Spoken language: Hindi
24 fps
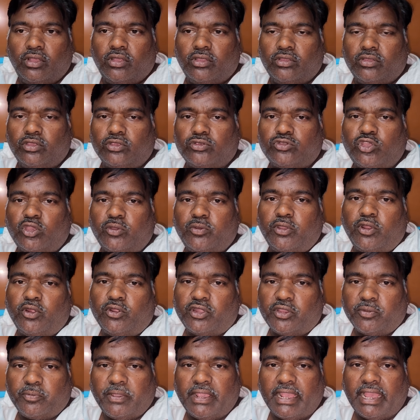दोस्तों अभी
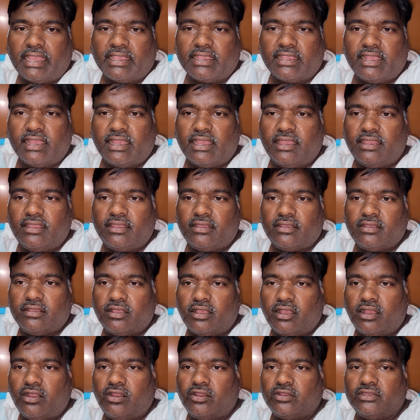ओ आ गया है
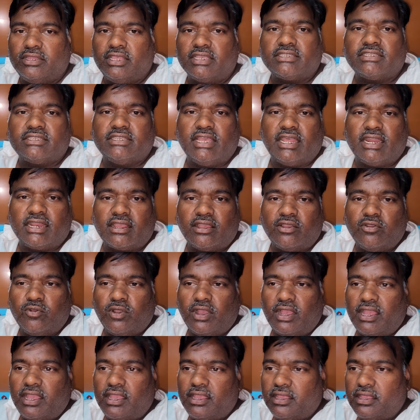और दस हज़ार का
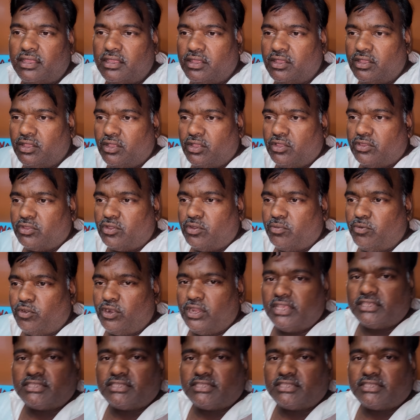हुआ है तो बोले